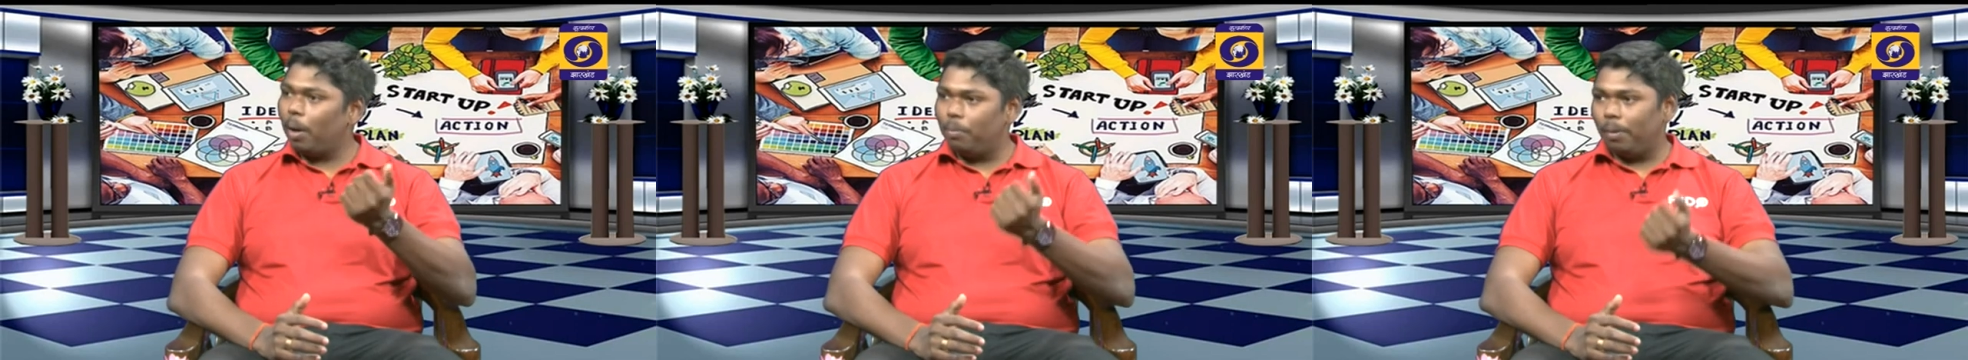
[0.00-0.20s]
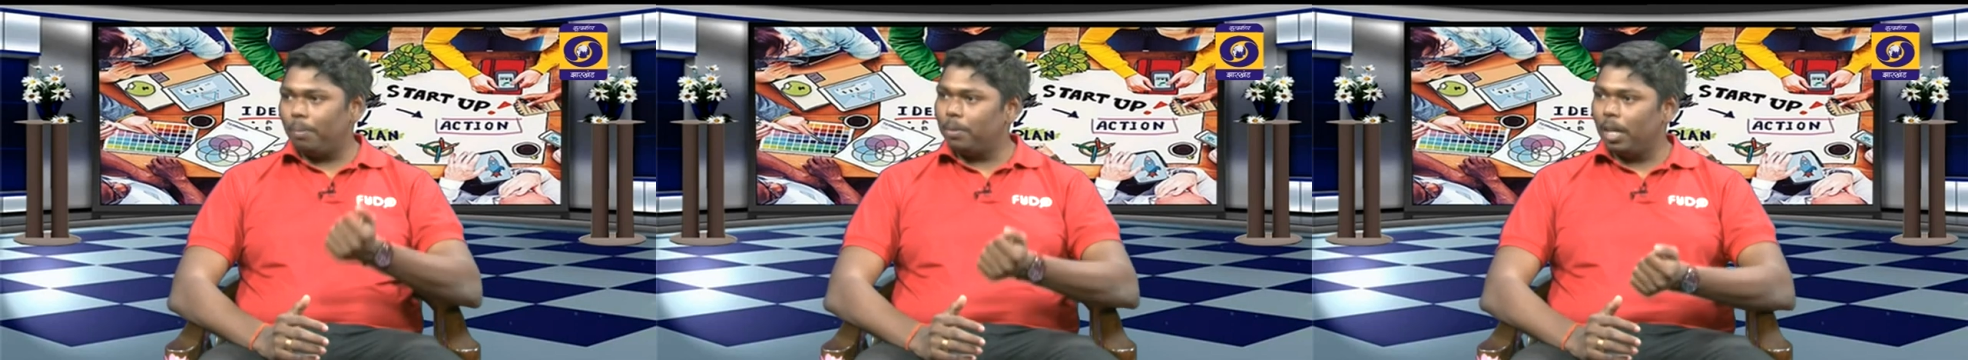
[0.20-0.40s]

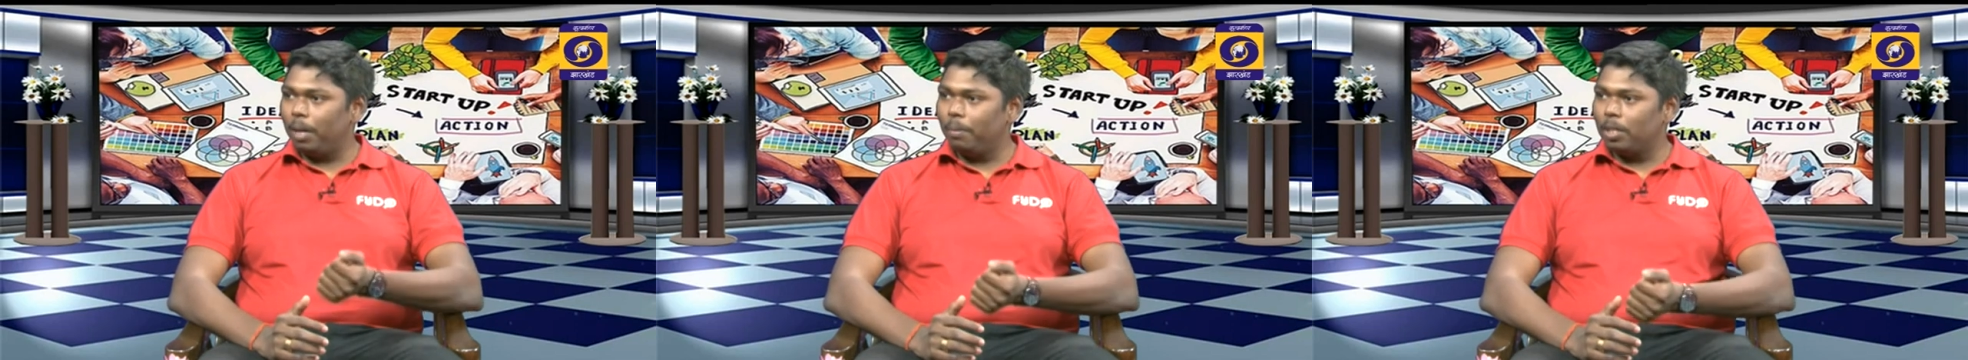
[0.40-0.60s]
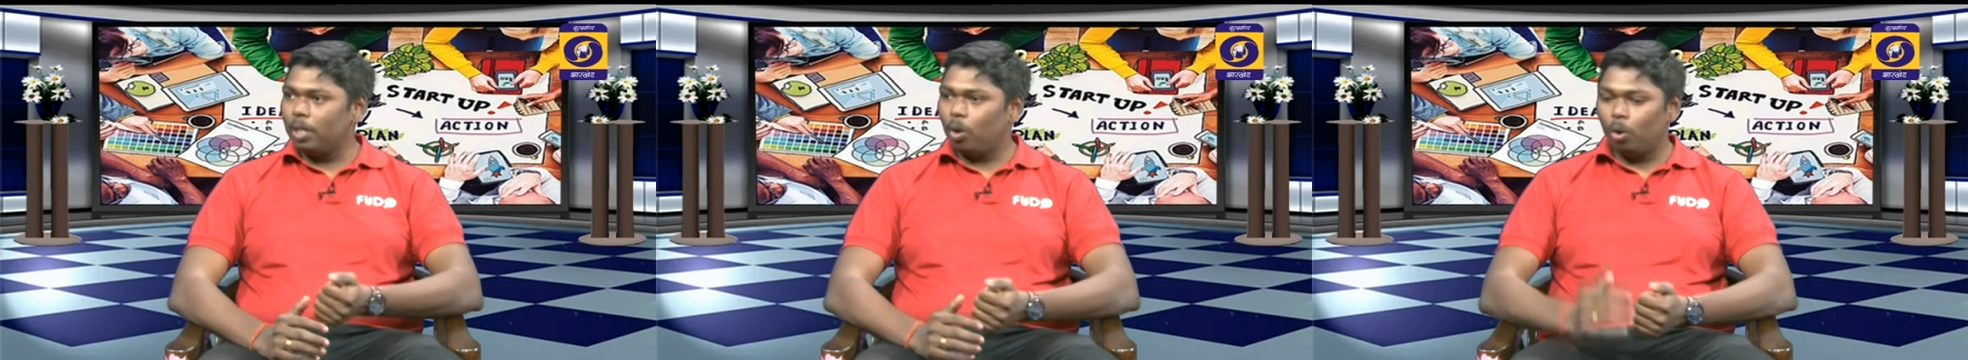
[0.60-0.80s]
आप वेबसाइट
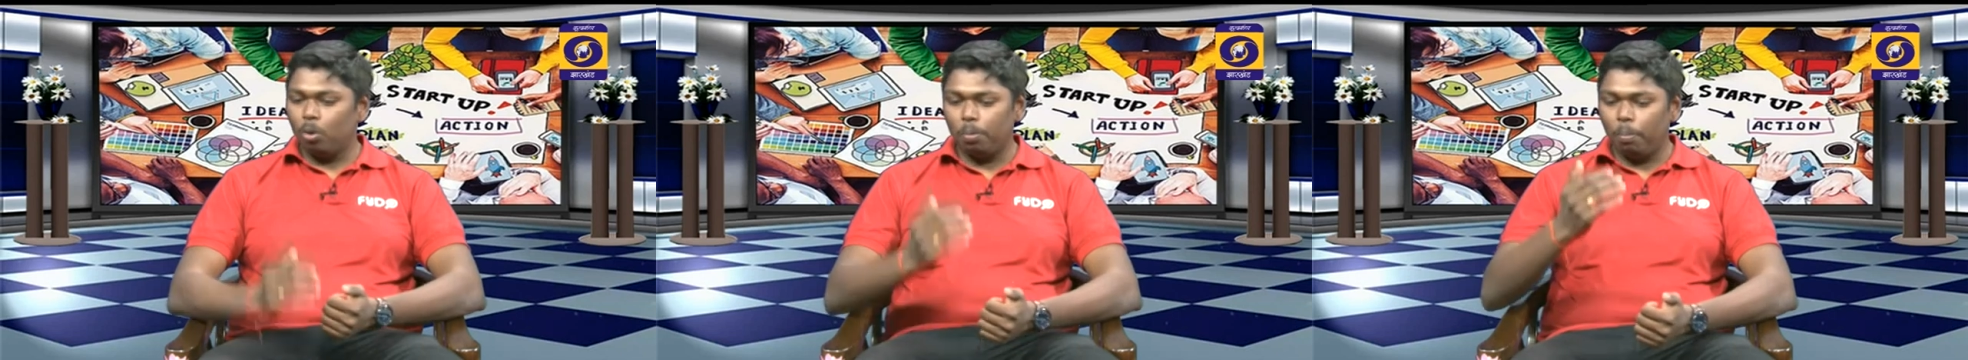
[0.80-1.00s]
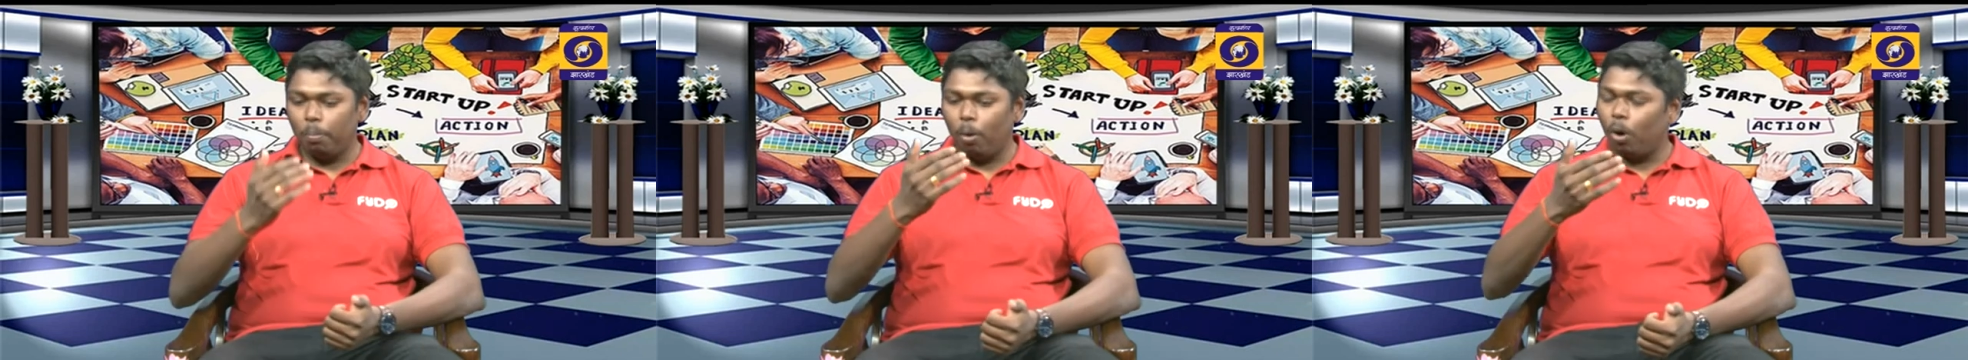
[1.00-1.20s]
में जाओगे
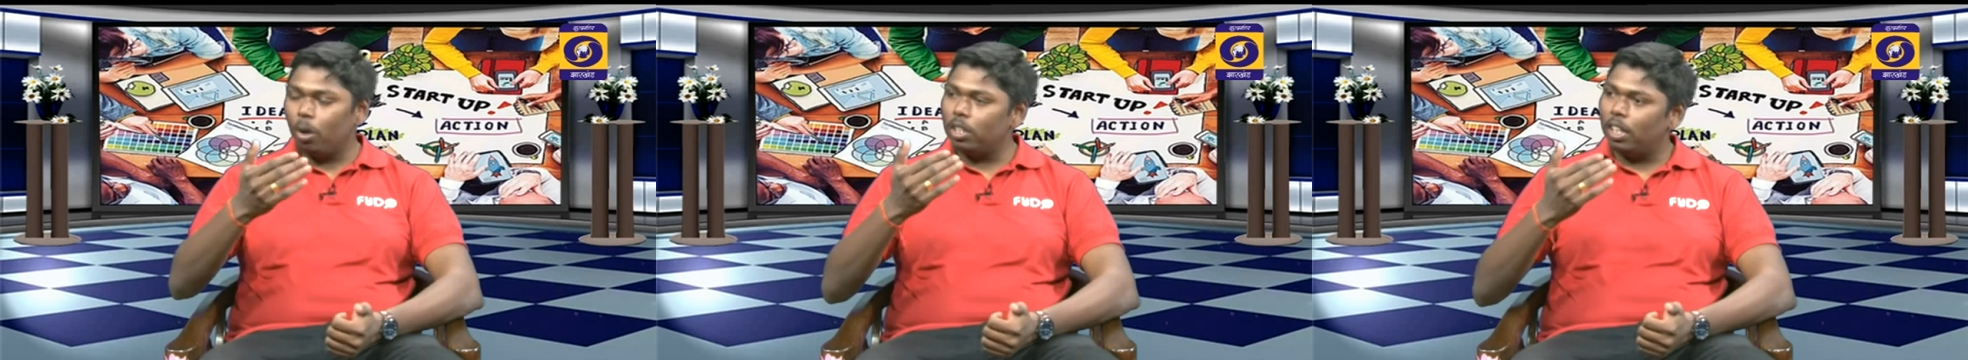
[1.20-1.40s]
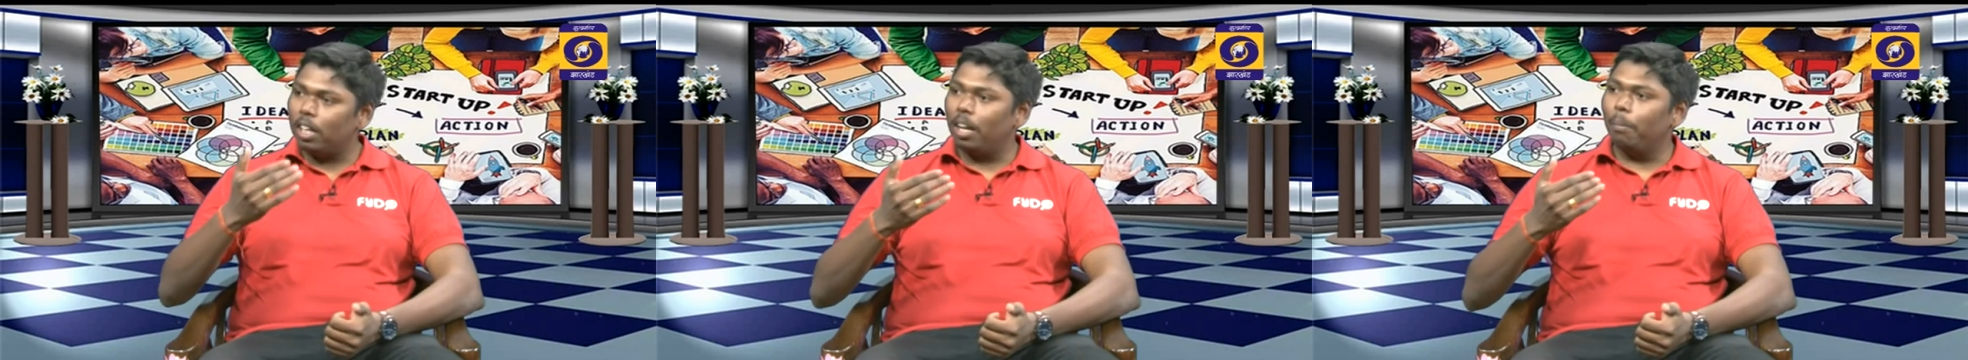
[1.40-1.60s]
उसमें
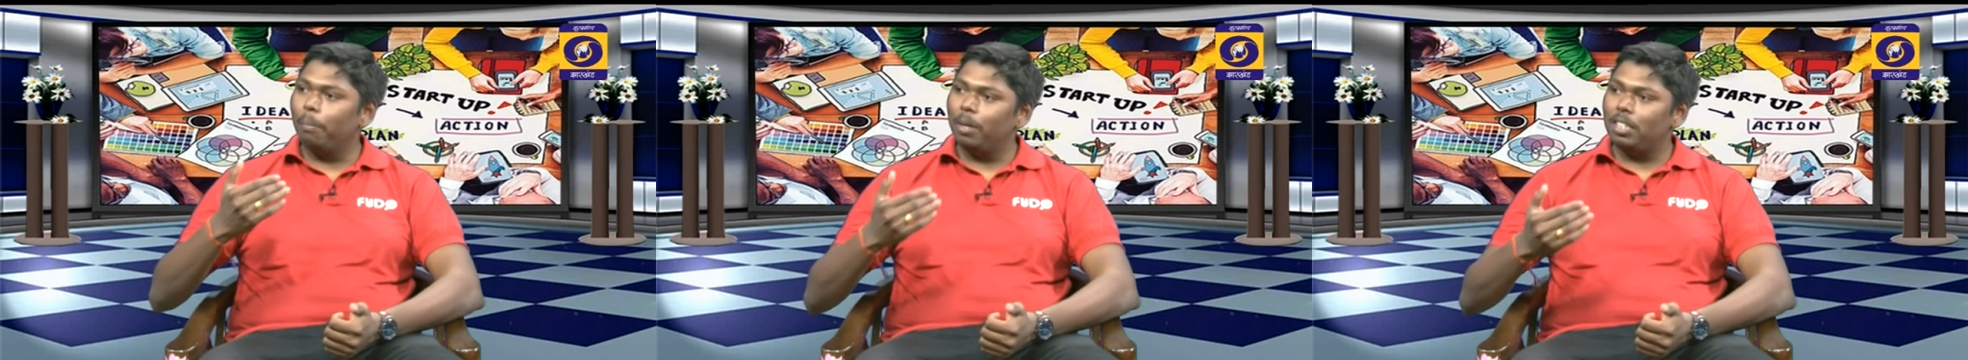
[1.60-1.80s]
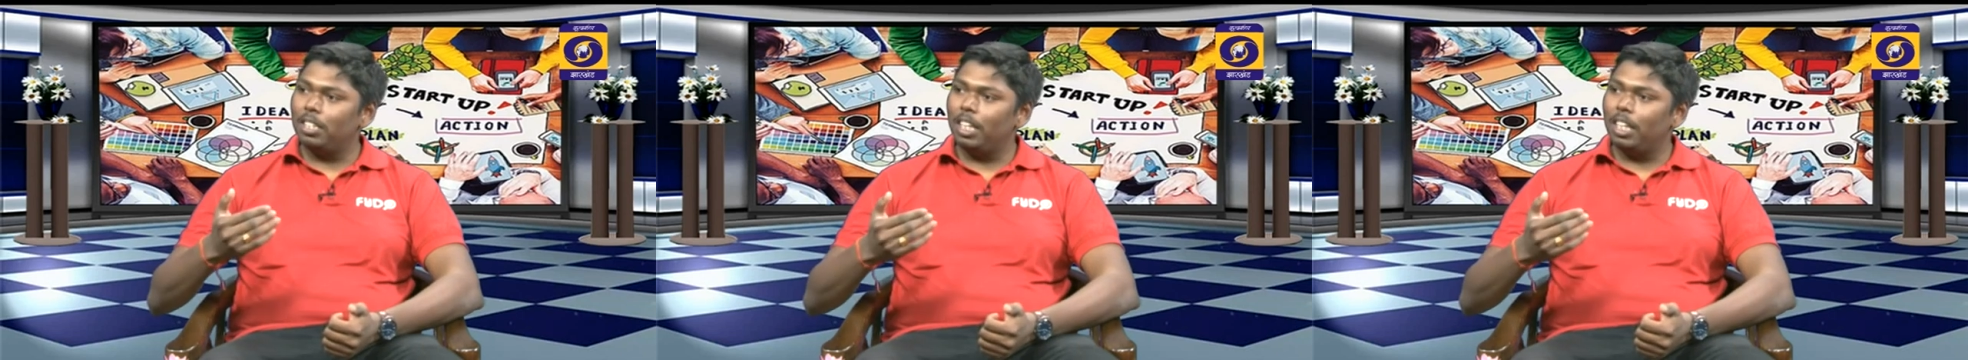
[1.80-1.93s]
बहुत सारे नंबर्स